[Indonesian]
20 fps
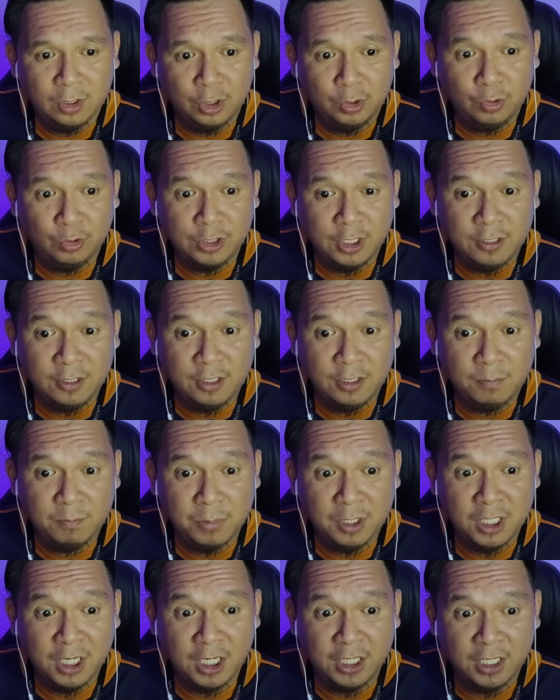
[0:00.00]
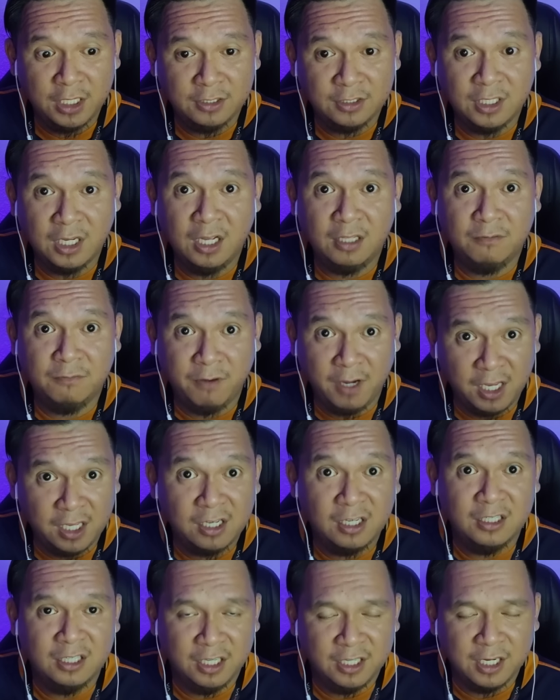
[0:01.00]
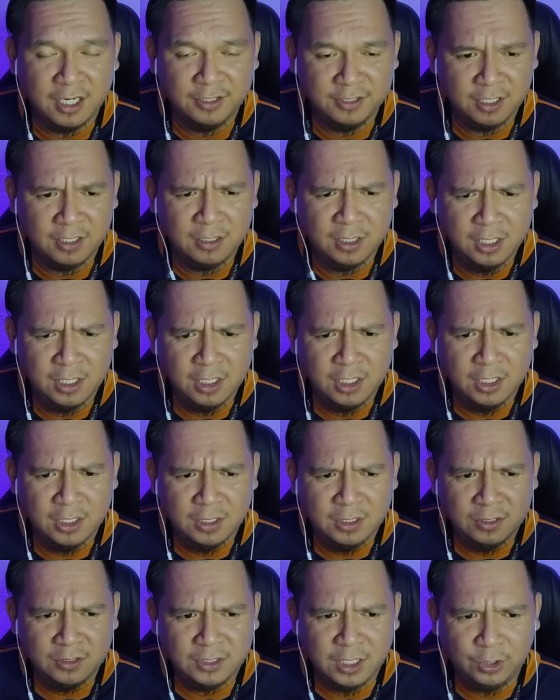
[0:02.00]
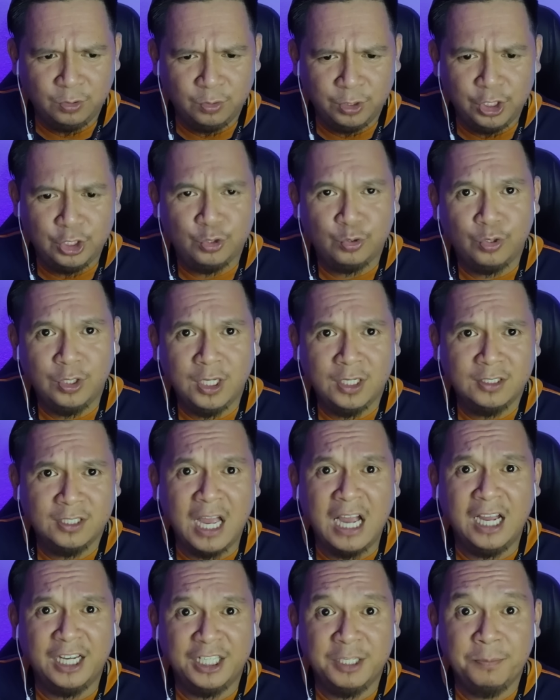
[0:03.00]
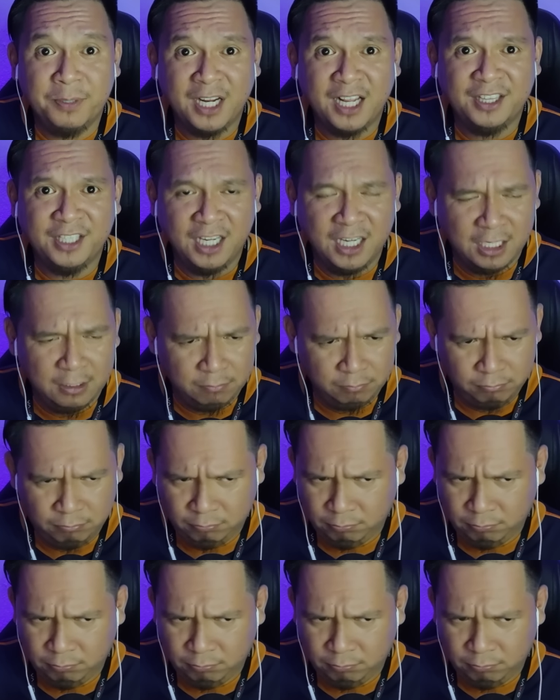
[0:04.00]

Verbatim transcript: Itu jadi benda yang sangat viral ya guys ya. Satu isu Selama yang ini, hangat seperti yang kita